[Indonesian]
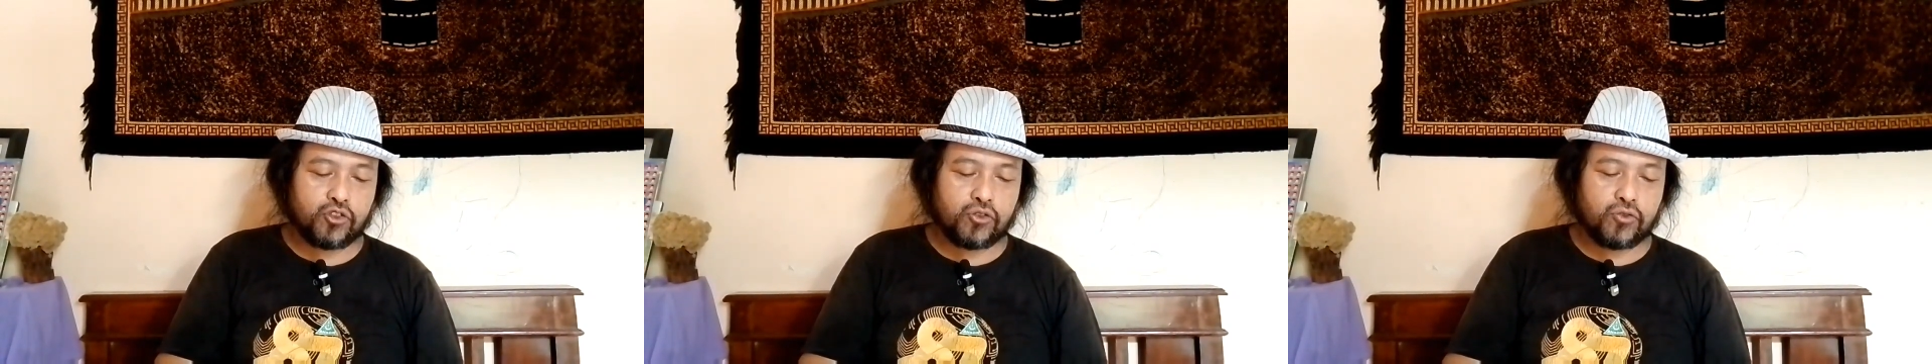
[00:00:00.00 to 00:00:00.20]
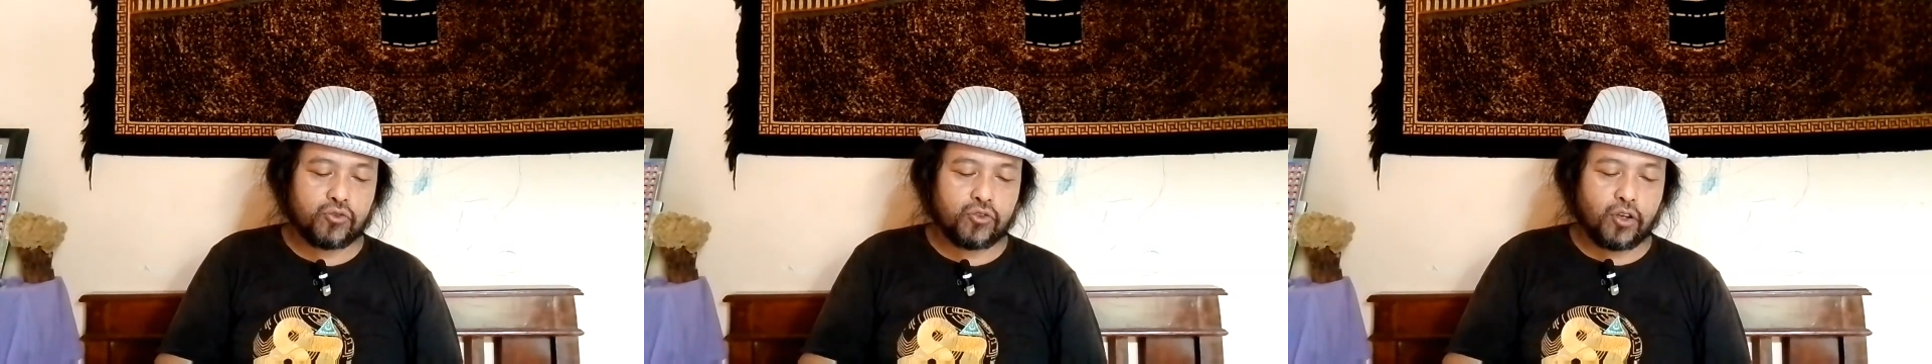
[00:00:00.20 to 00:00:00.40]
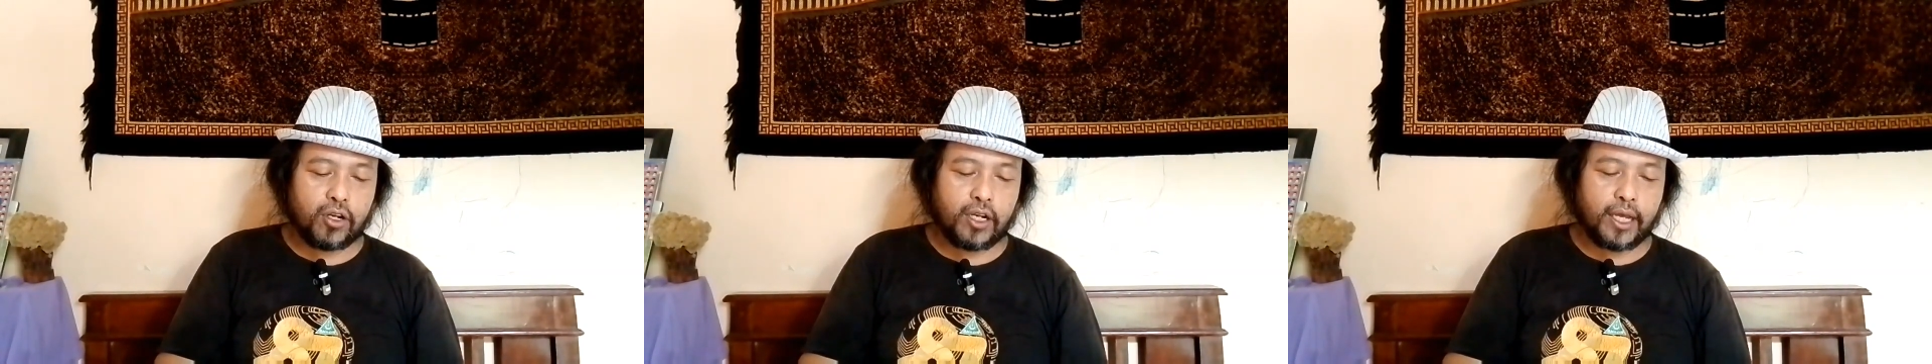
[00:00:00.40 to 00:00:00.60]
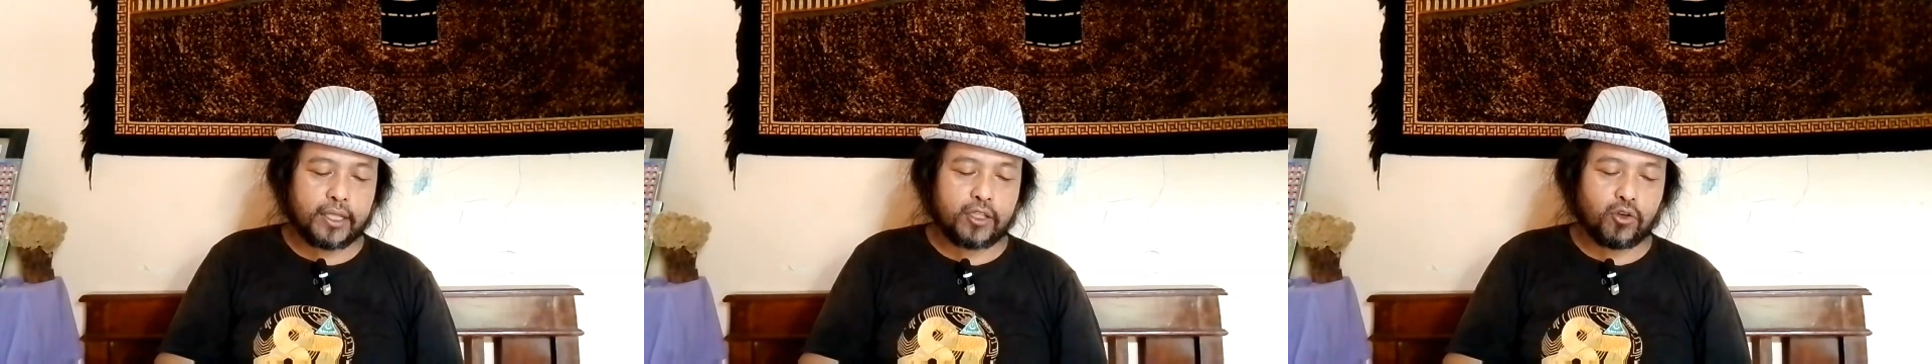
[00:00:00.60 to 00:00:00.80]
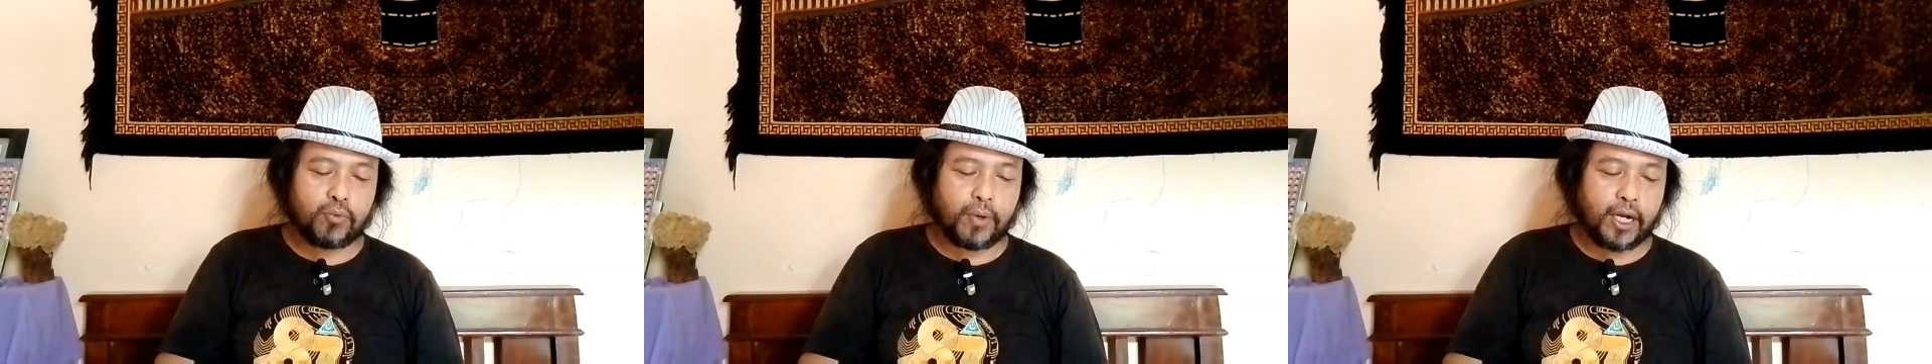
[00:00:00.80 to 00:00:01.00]
husnudon
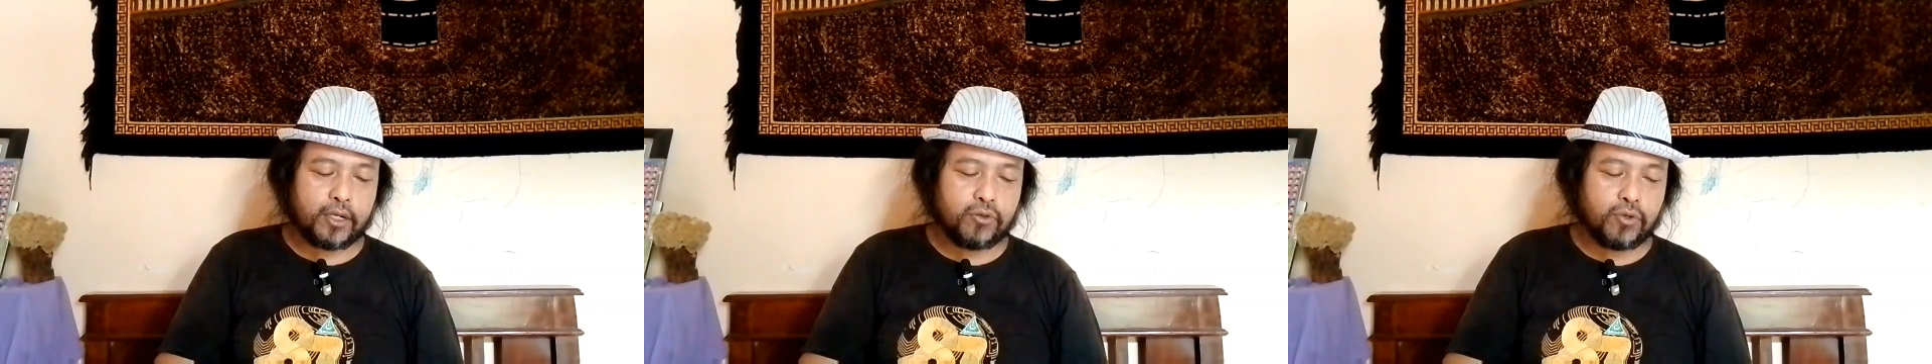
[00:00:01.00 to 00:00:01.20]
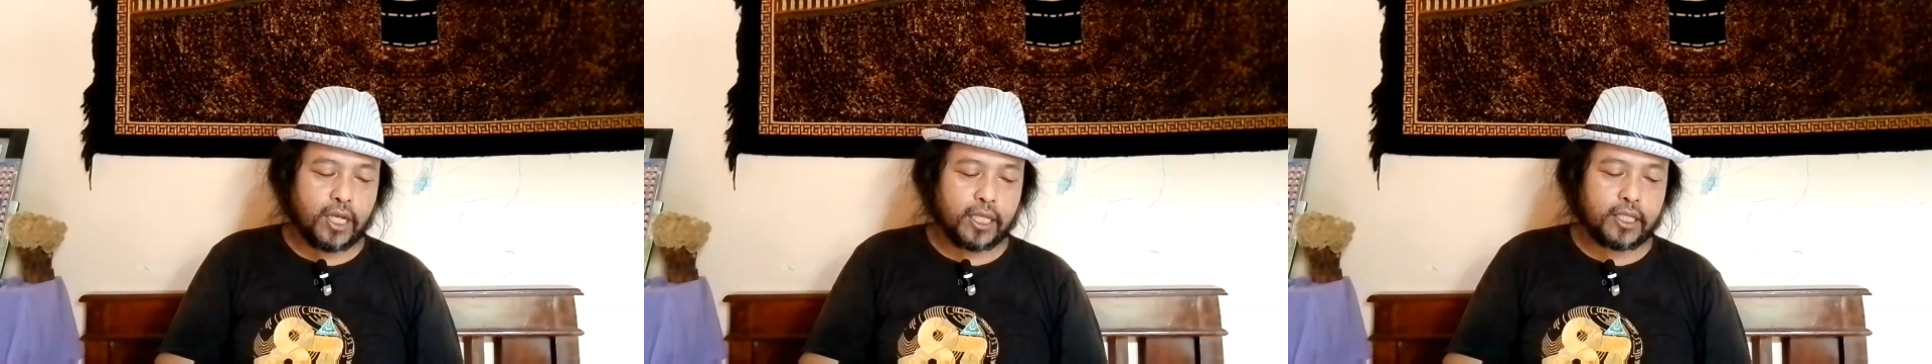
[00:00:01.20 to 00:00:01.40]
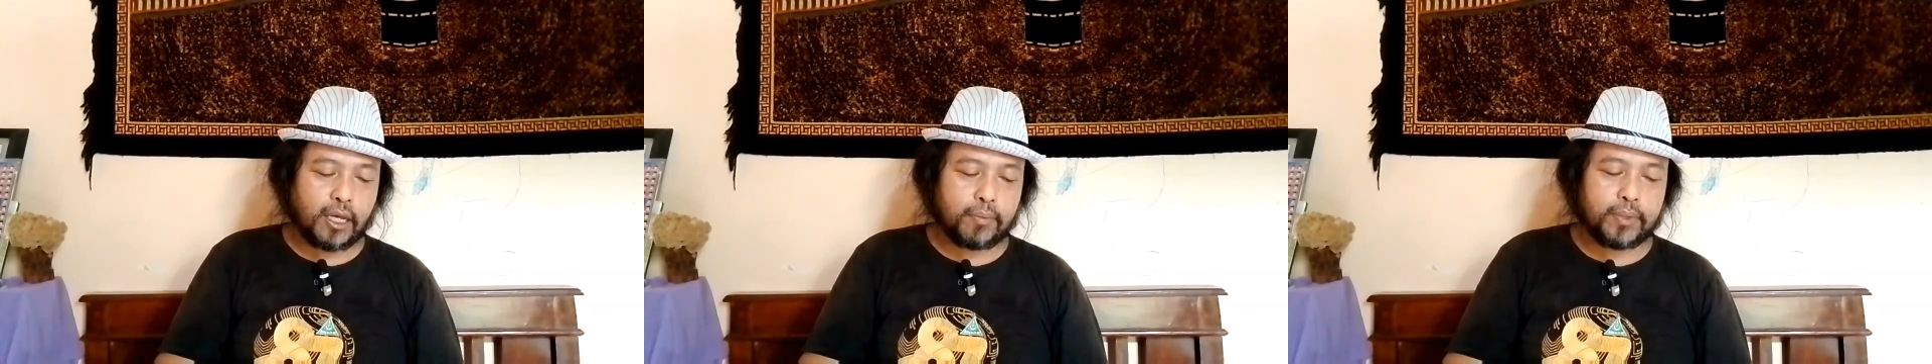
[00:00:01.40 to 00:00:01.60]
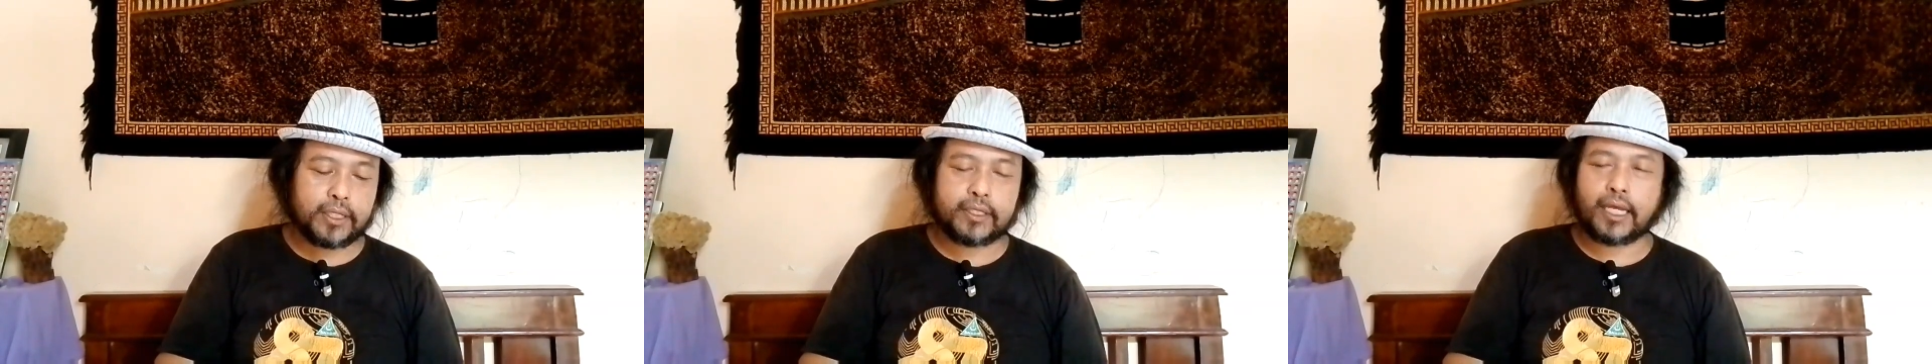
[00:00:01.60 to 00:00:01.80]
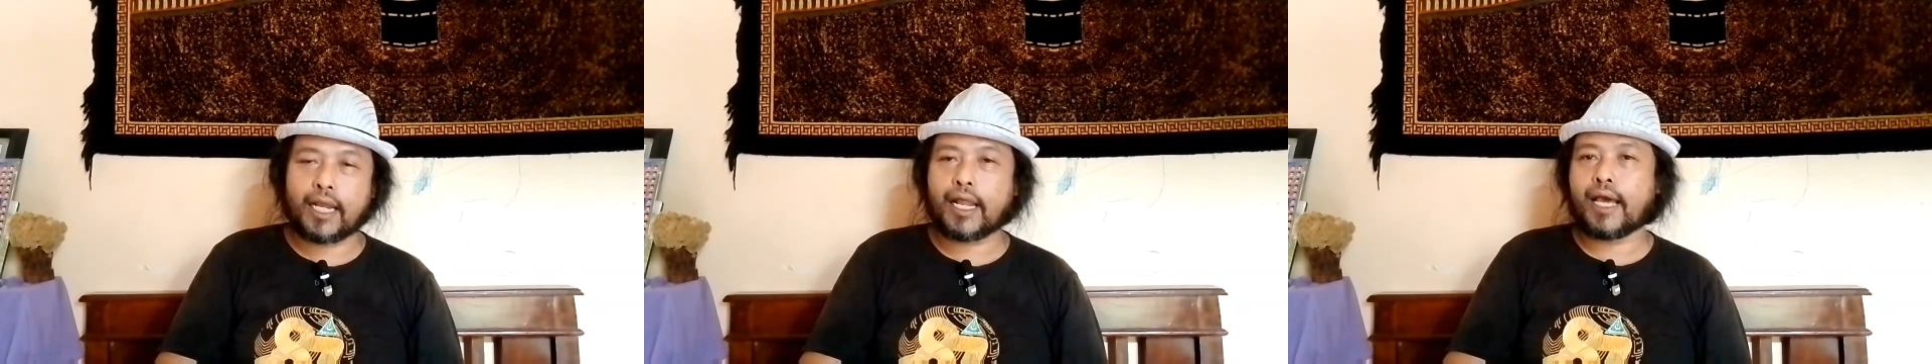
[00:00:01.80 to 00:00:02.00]
atau praduga tak
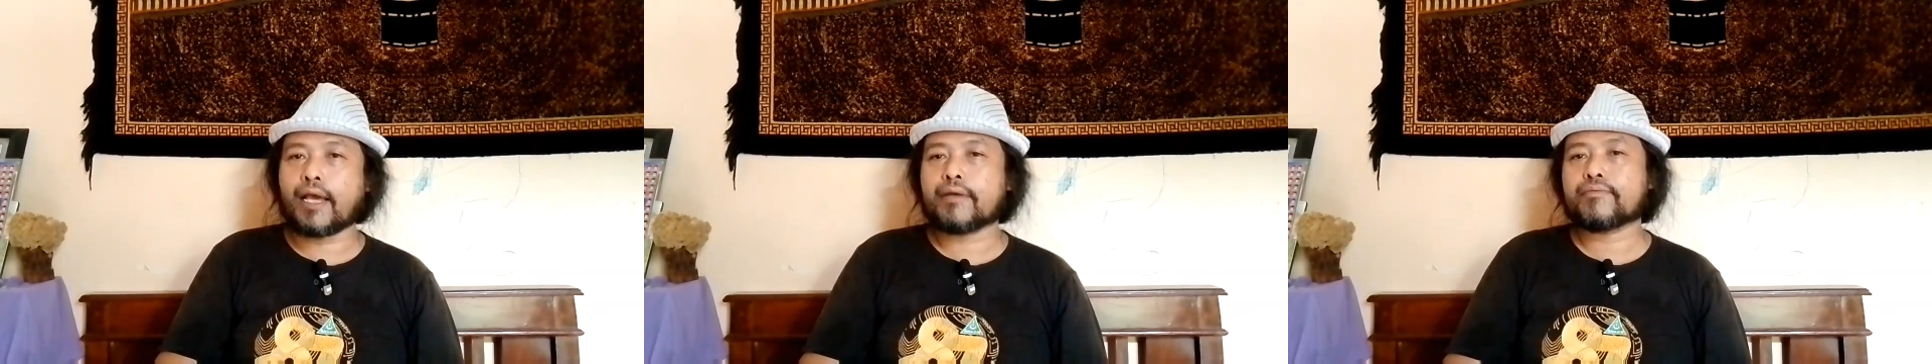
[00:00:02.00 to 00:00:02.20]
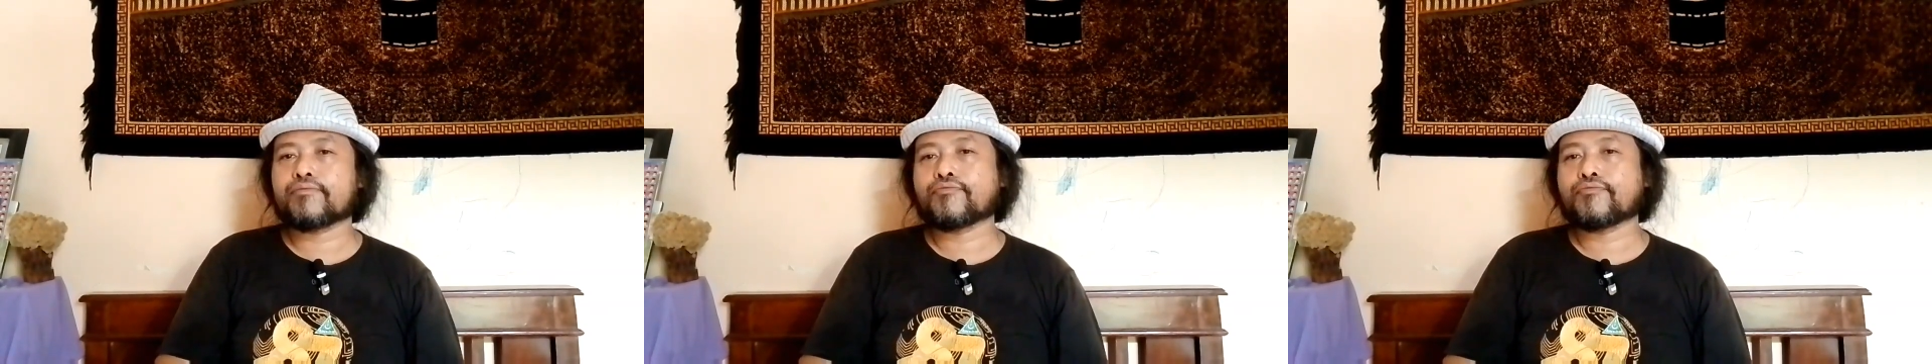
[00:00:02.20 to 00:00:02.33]
bersalah.